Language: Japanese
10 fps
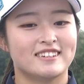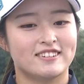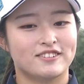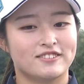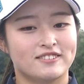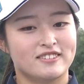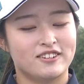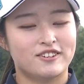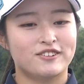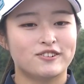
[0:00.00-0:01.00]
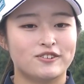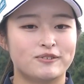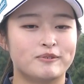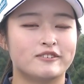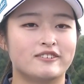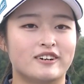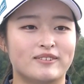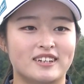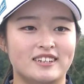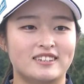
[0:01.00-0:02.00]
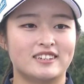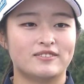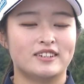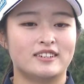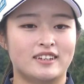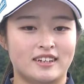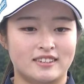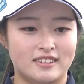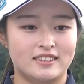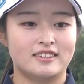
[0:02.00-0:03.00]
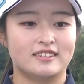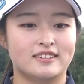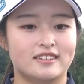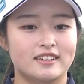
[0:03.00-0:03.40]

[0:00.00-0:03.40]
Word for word: と日本語もあまり喋れないし